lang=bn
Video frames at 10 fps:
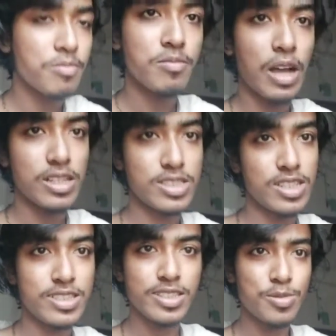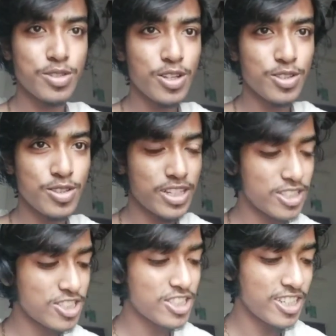মানে টাছের প্রতি অত
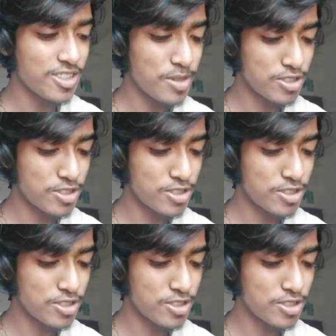অ্যাট্রাকশন নেই কিন্তু